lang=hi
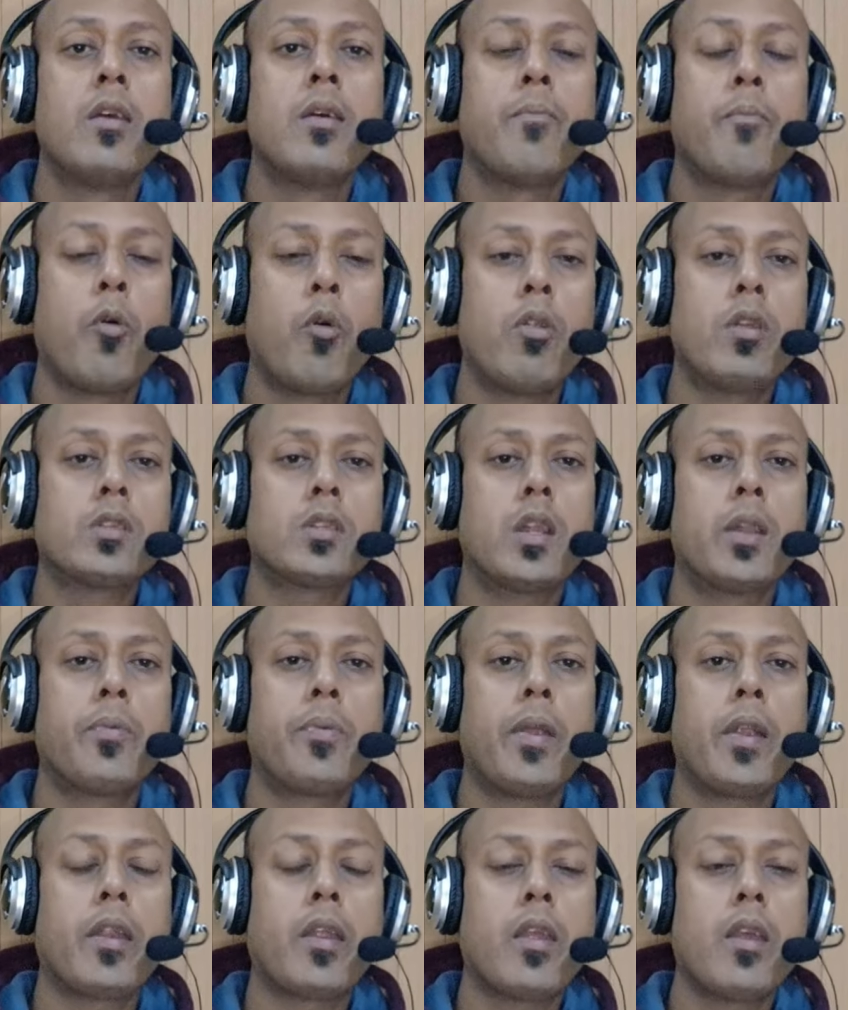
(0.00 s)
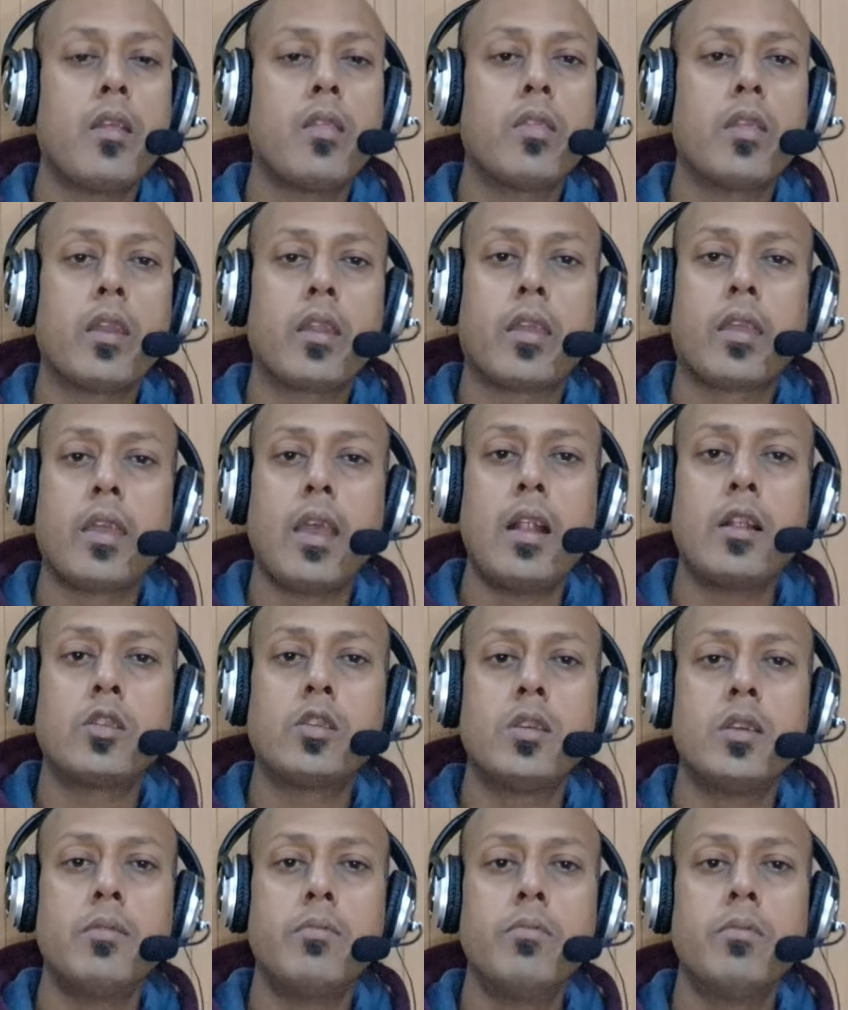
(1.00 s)
पोलीसल्फेट के अंदर
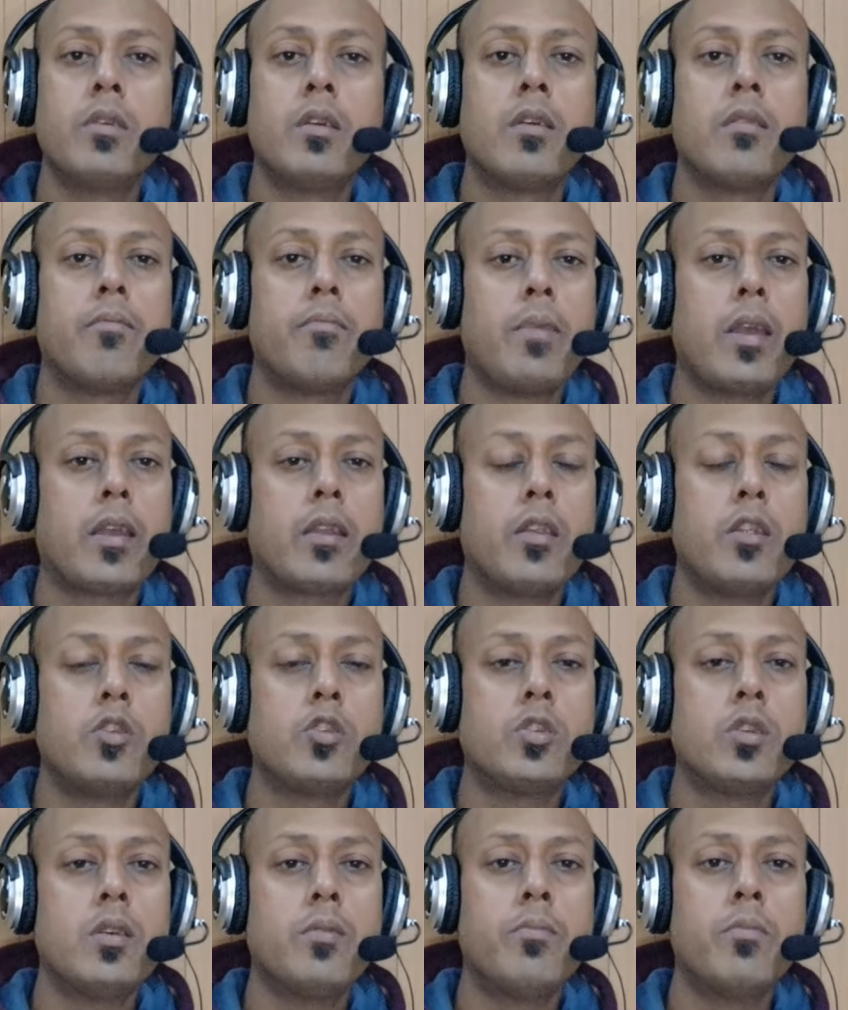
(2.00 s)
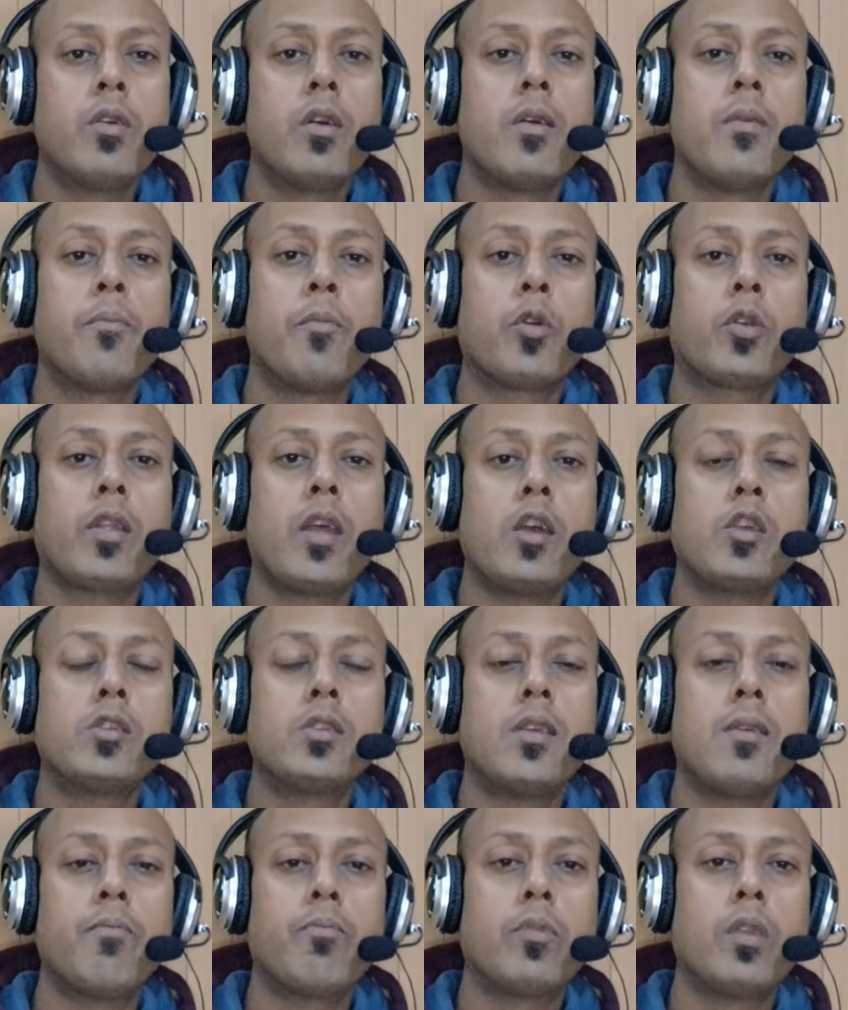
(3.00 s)
कैल्शियम मैग्नीशियम
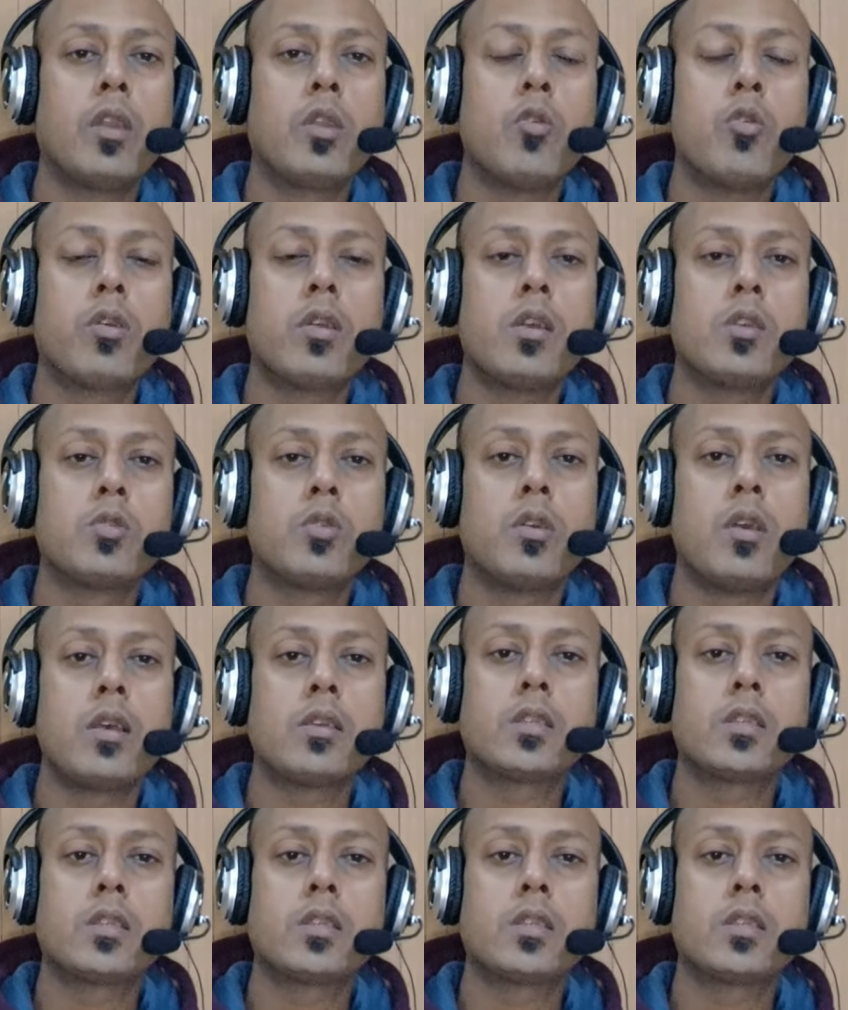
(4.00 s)
पोटेशियम तीनों के जो है